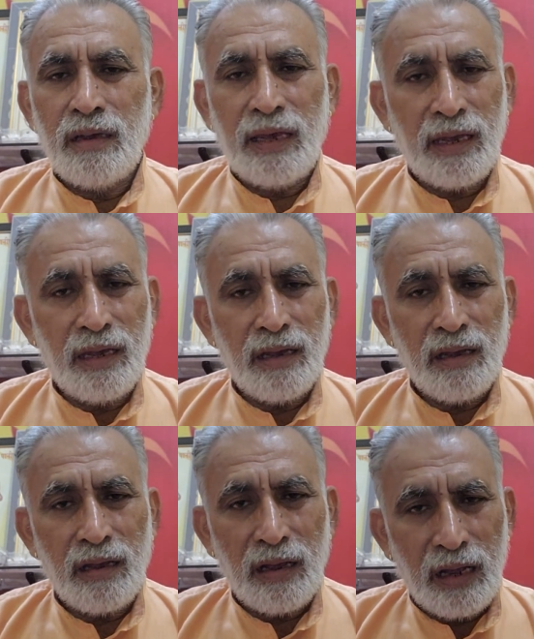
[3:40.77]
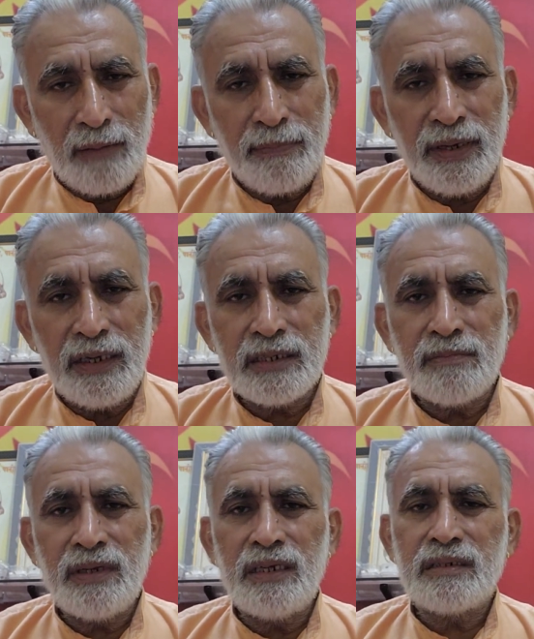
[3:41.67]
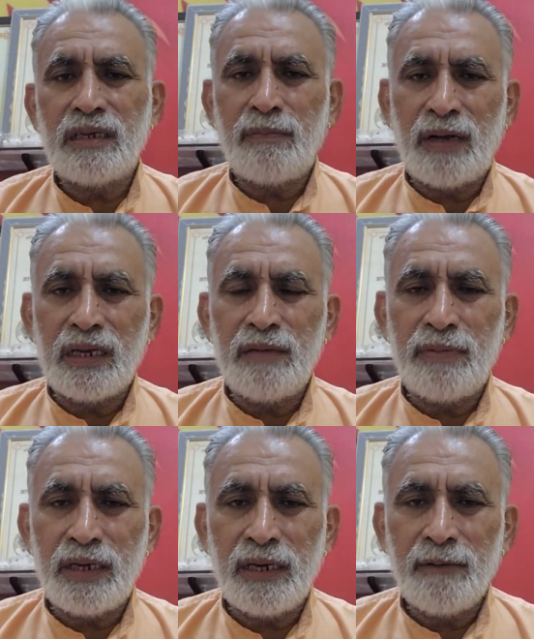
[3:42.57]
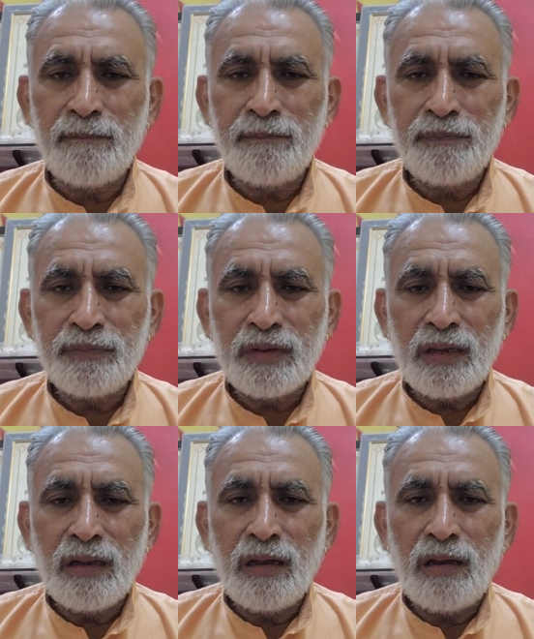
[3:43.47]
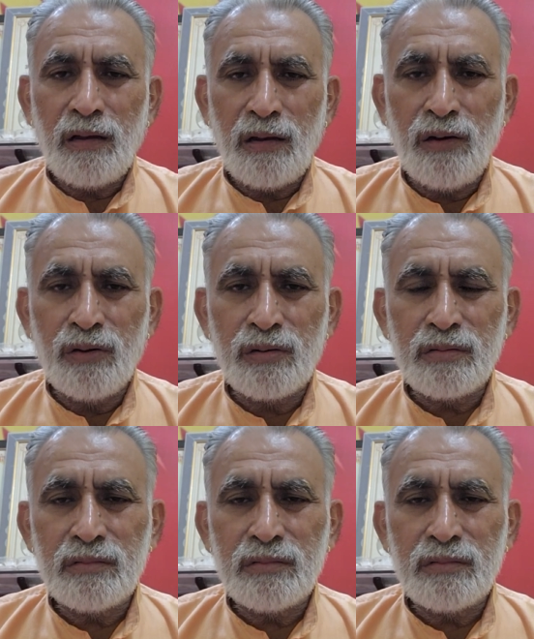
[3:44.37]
है आप भी इसमें सहभागी बने और